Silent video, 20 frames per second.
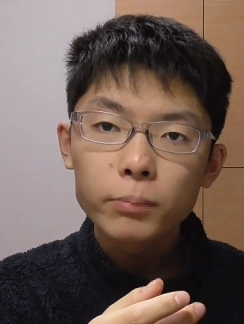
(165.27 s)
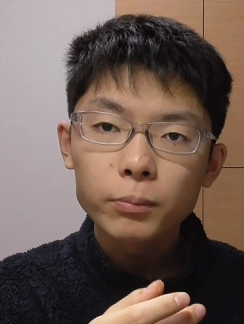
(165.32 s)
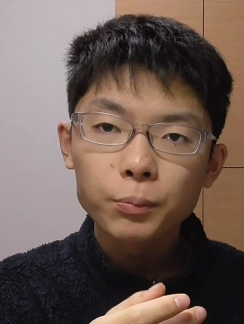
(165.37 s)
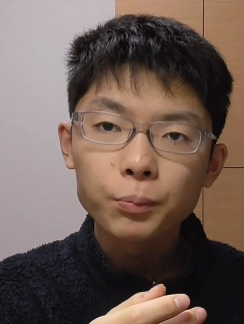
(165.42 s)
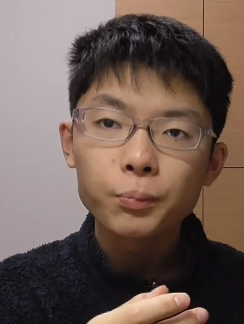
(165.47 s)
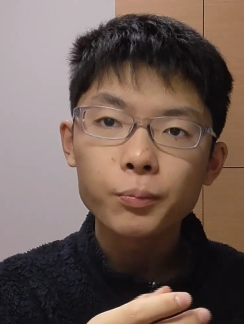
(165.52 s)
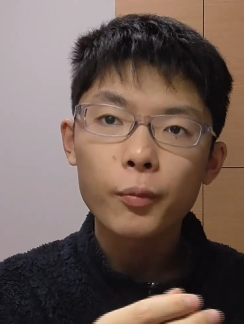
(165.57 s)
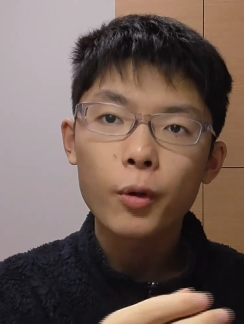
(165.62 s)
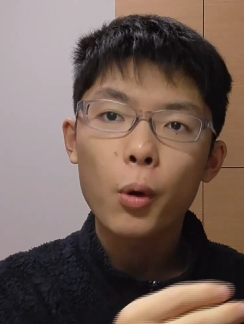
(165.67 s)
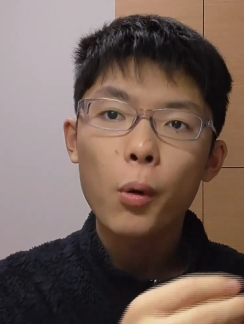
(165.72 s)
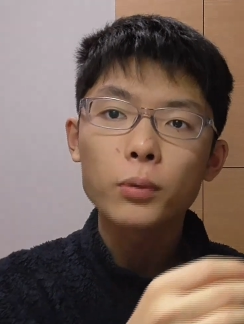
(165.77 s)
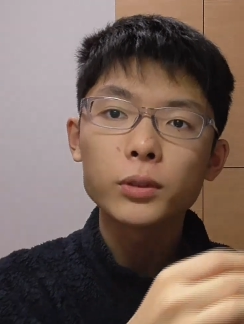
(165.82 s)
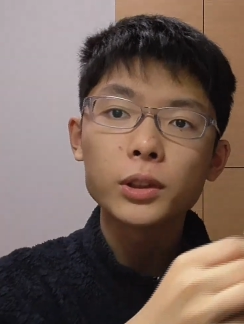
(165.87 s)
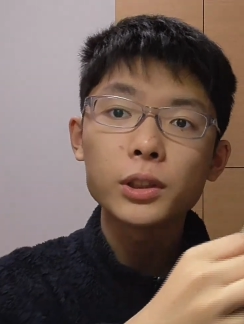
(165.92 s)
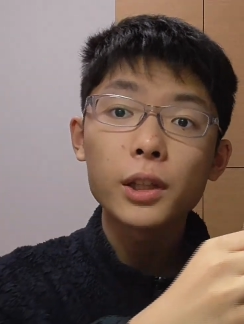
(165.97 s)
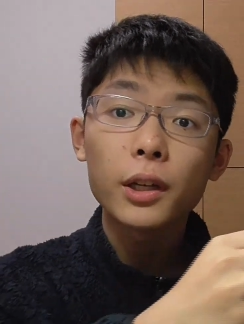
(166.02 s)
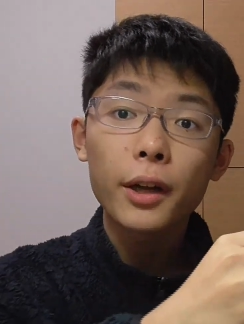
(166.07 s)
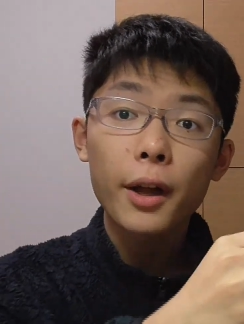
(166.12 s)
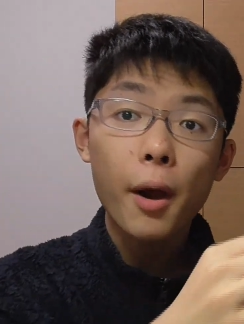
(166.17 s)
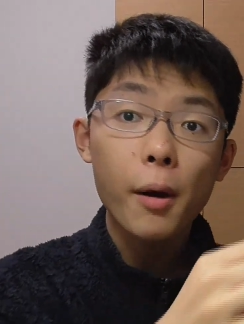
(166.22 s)
うん、こ
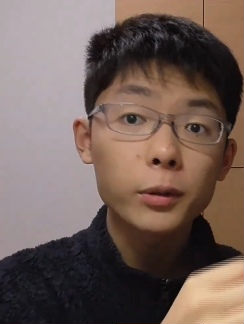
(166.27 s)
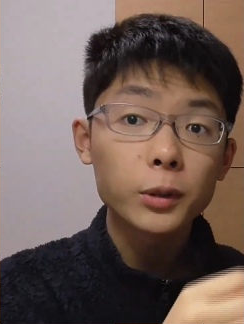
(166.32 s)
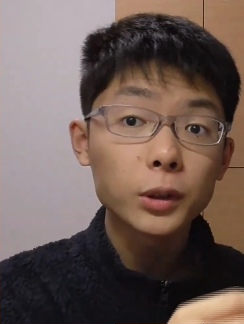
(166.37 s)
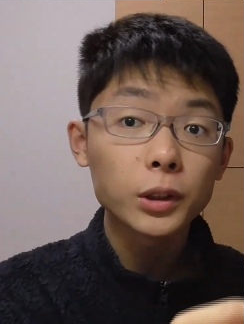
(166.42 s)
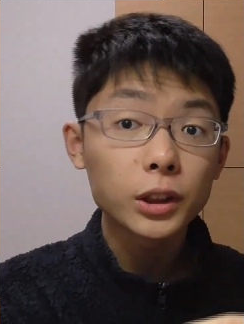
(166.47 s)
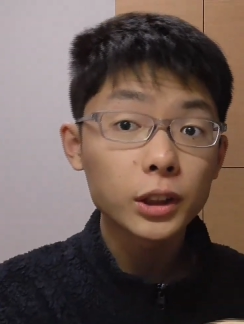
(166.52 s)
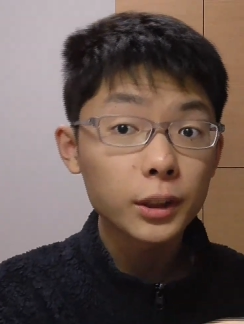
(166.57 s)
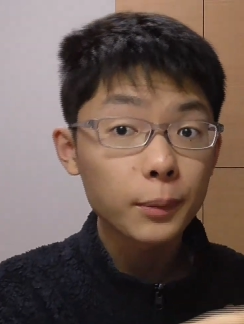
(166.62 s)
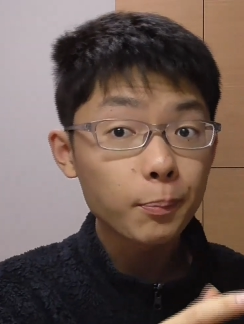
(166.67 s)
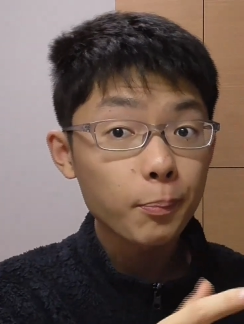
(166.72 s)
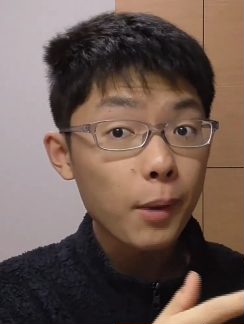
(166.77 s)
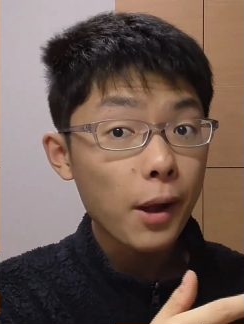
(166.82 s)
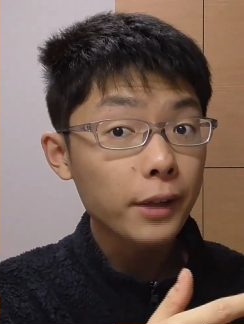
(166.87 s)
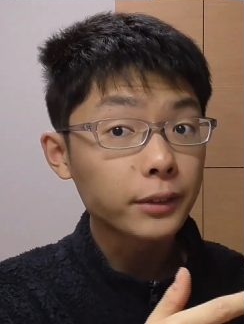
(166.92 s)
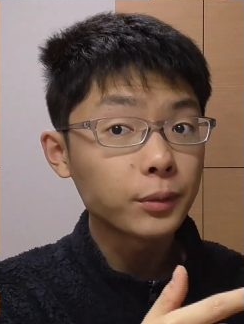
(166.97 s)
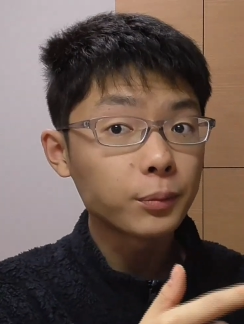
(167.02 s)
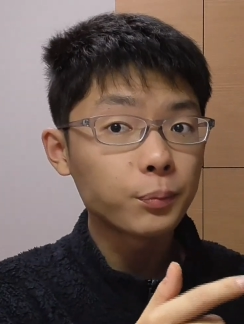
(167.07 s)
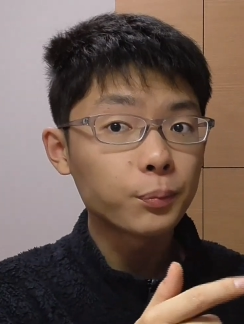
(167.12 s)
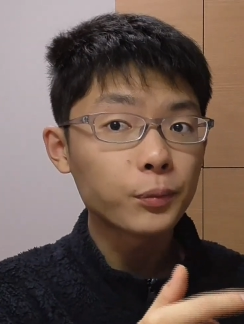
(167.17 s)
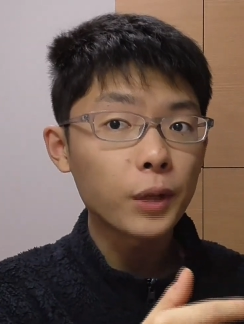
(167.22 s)
んだけお腹いっぱ
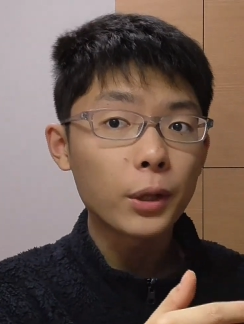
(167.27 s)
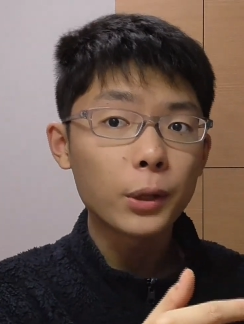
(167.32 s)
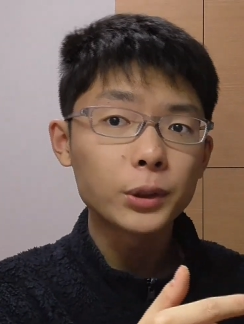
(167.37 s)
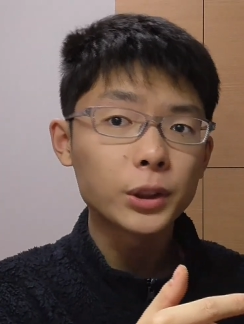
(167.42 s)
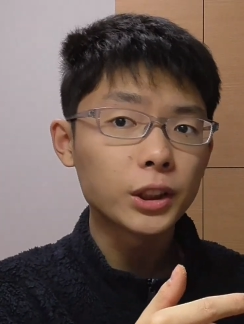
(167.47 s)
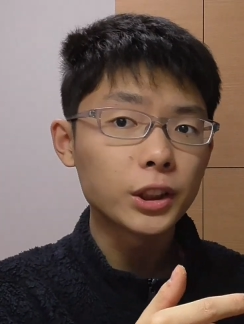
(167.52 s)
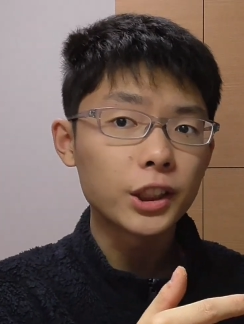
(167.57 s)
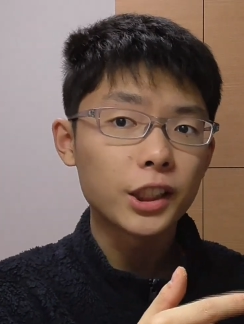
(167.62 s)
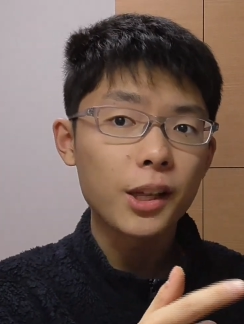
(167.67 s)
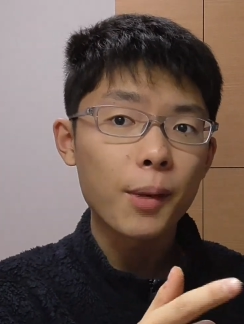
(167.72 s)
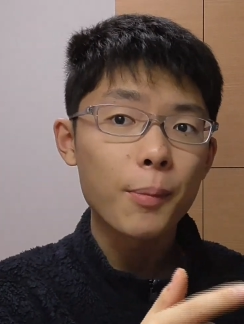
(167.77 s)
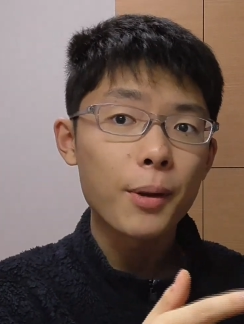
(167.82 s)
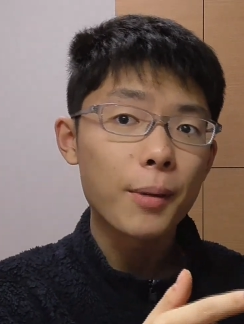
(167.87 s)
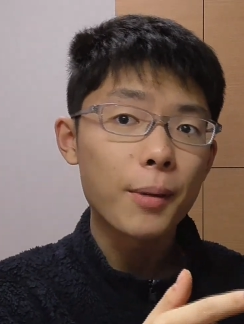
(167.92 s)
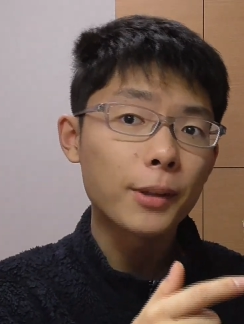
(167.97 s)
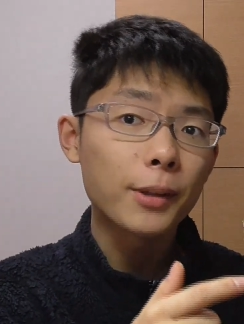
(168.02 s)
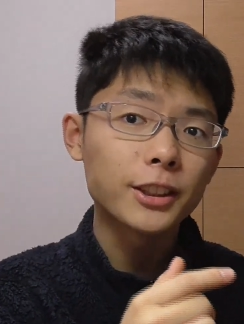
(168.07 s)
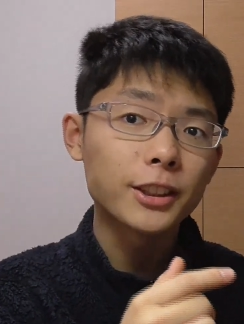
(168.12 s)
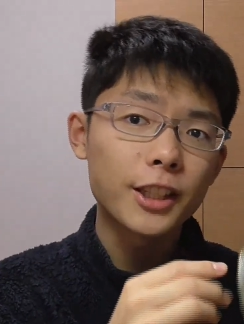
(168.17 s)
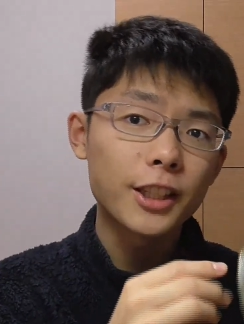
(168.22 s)
い楽しんで食べれ
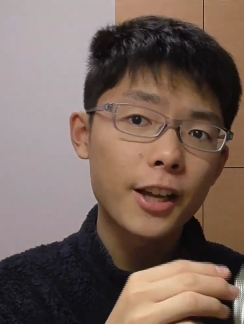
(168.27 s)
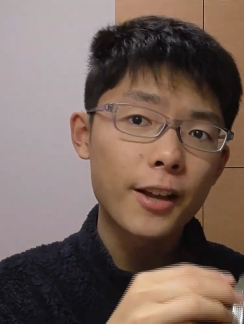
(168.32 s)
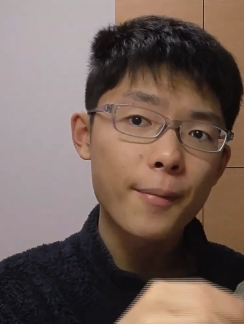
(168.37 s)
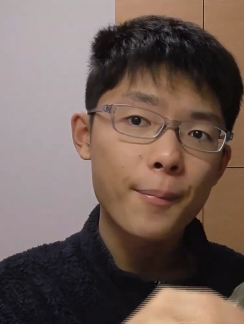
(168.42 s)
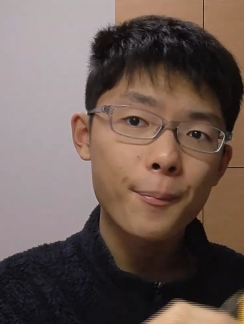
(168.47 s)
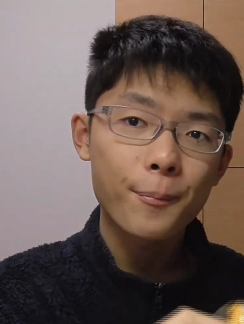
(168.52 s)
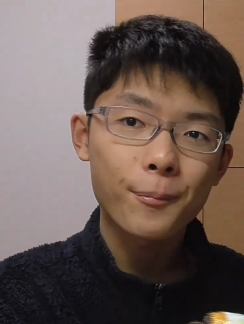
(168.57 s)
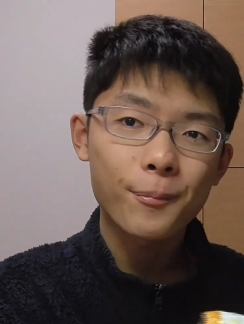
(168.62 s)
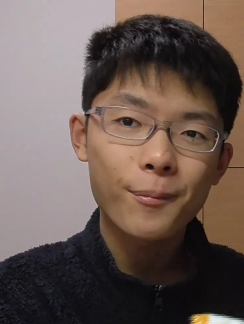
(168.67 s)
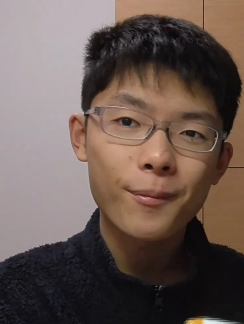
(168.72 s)
ますね。